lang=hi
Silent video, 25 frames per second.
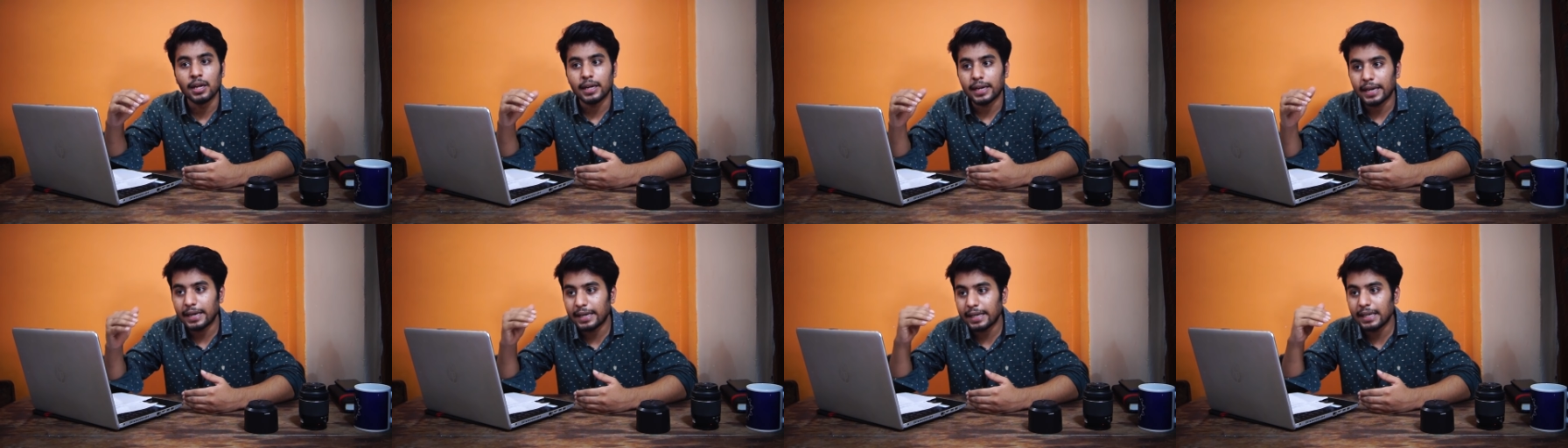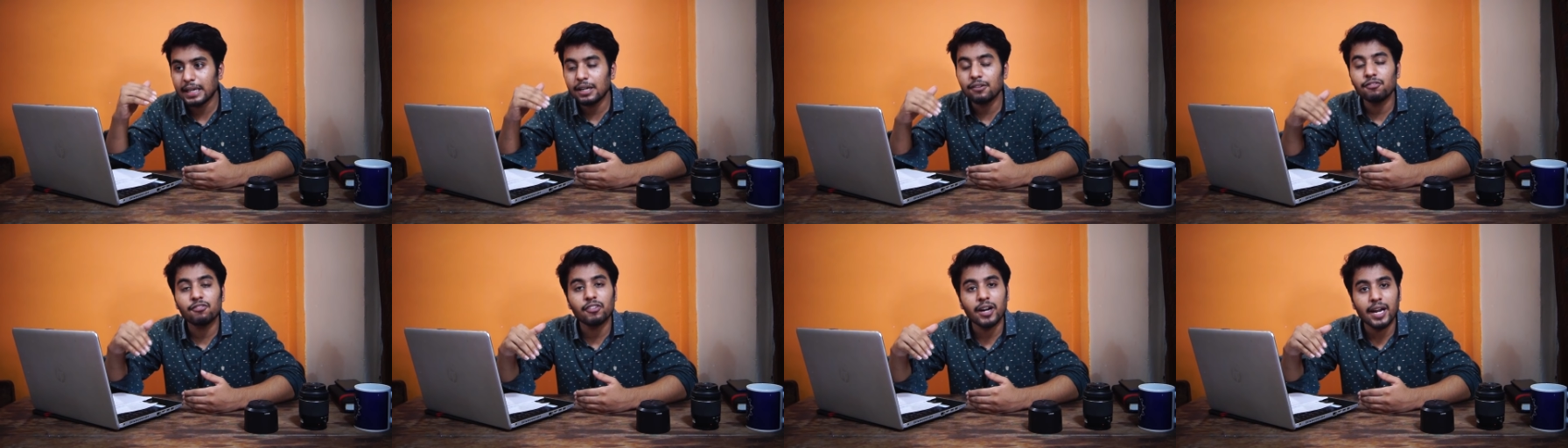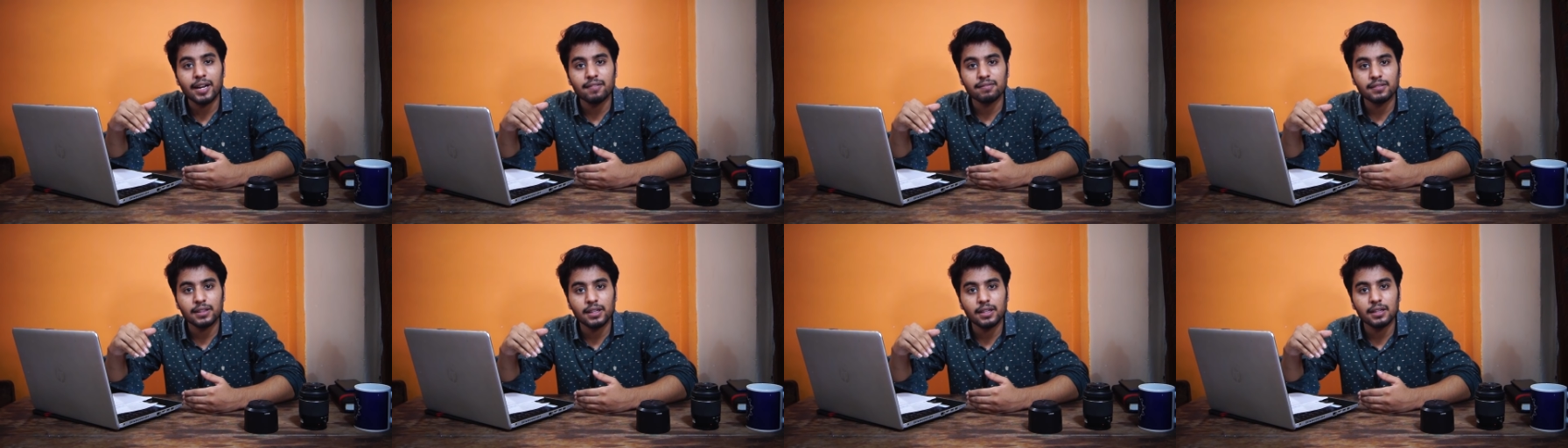कैटेगरी
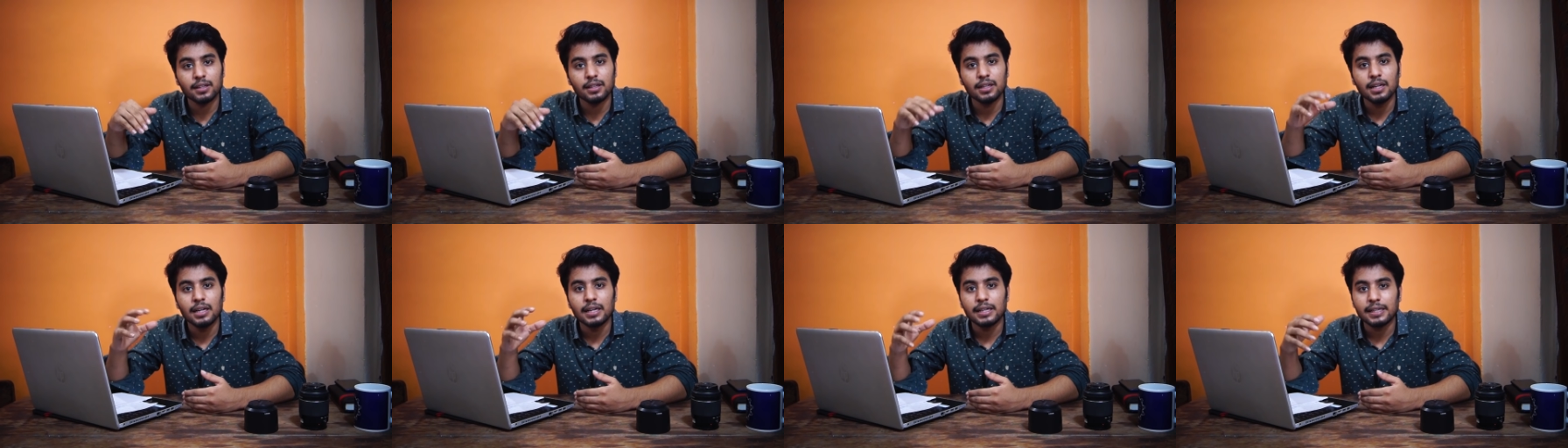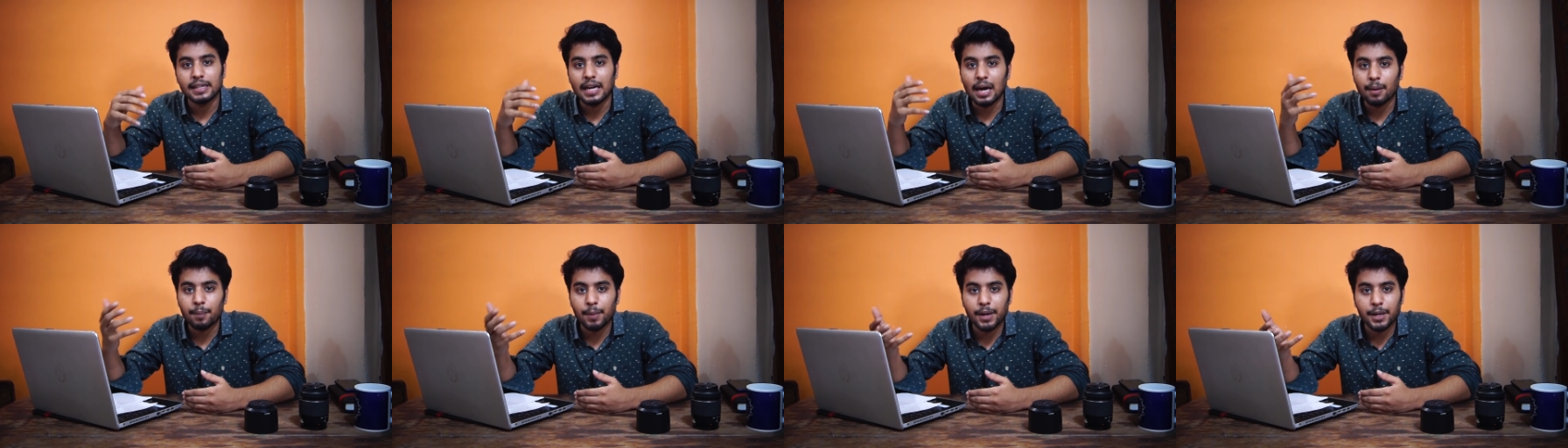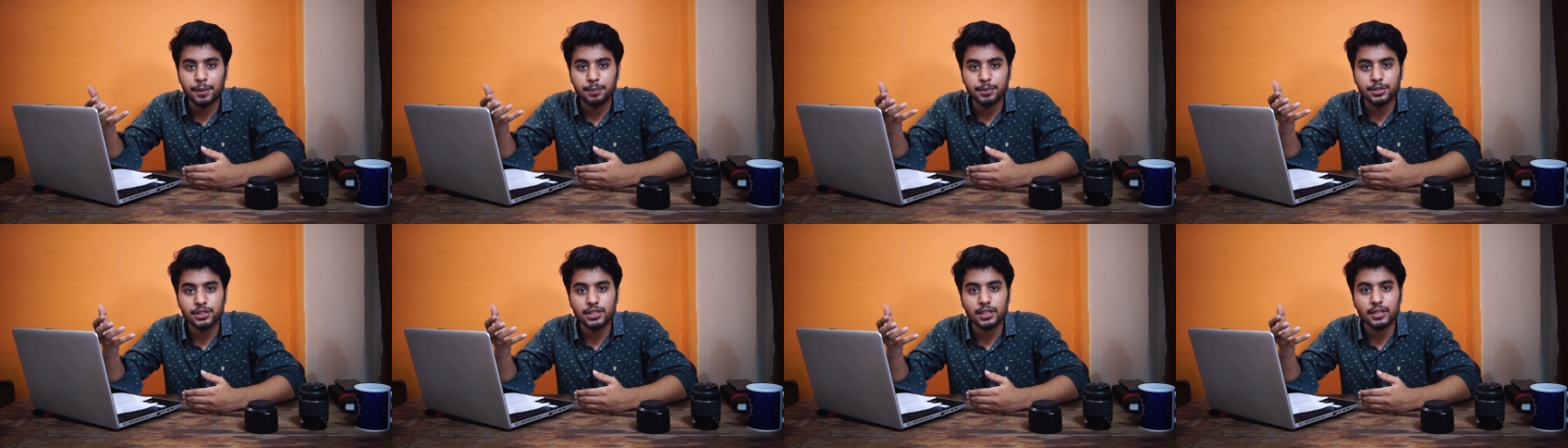फाइव तक यहाँ पे
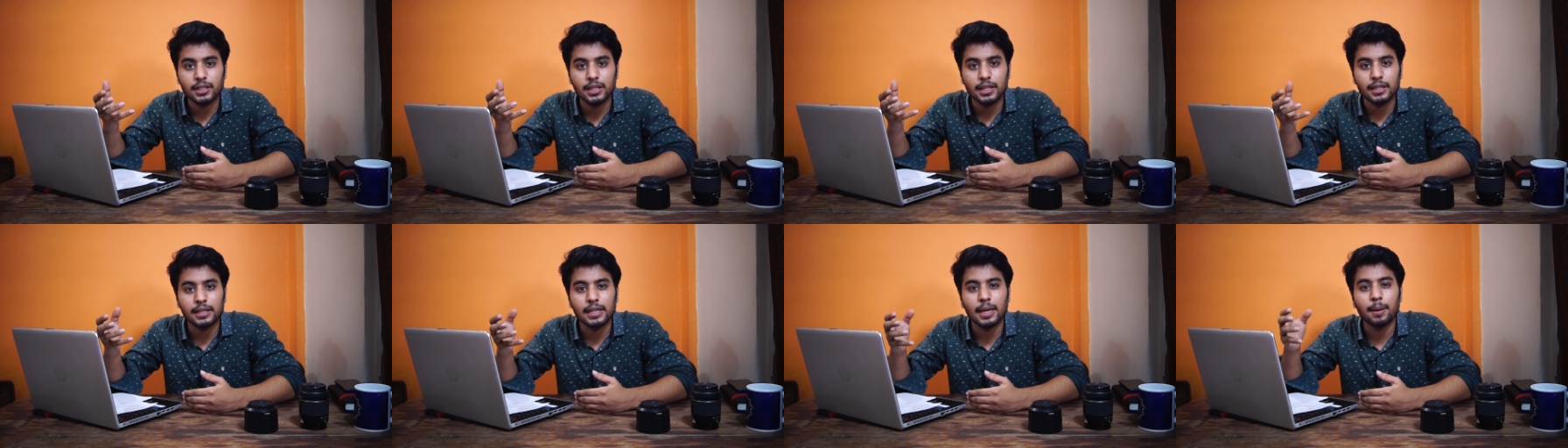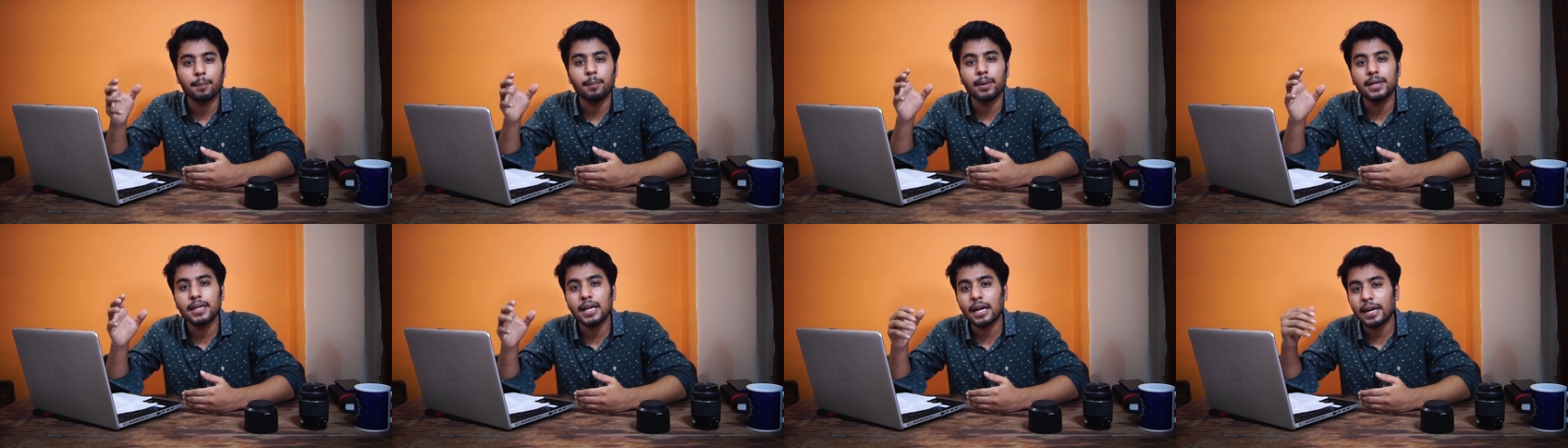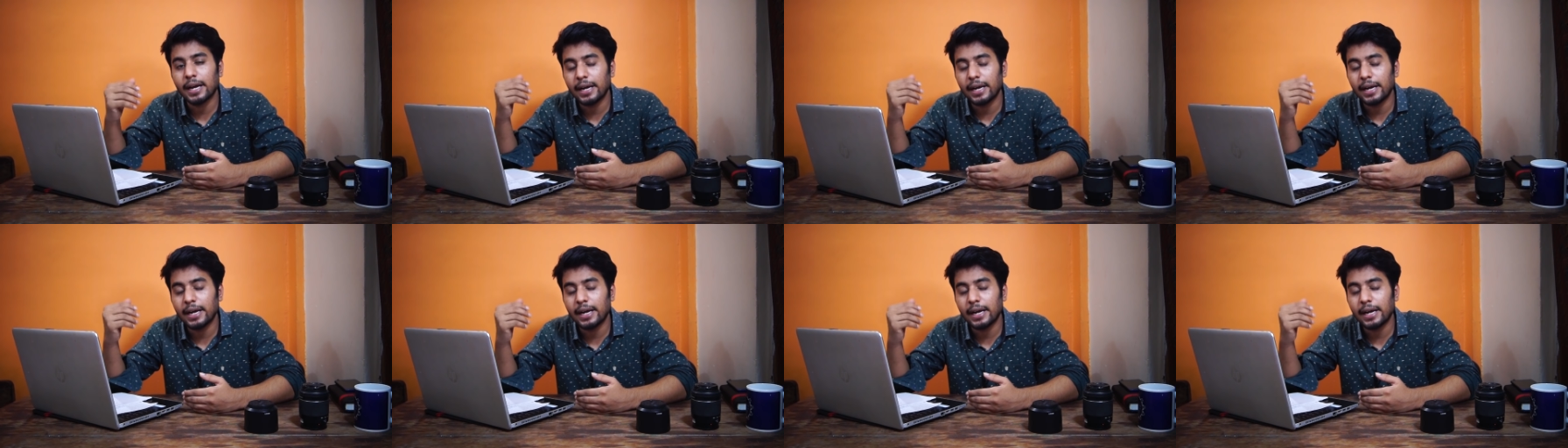एडमिशन लेता है भैया